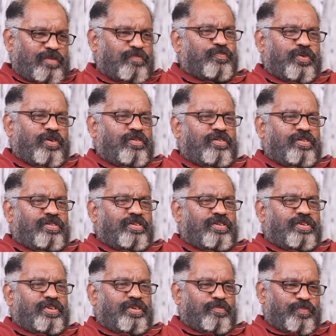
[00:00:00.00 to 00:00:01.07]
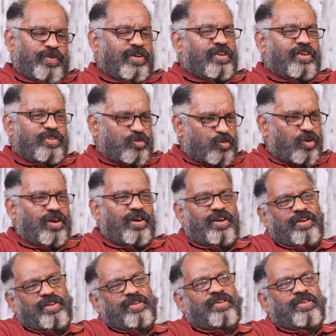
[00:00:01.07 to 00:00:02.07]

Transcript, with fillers: இப்போது இப்போ இருக்கிற சூழல்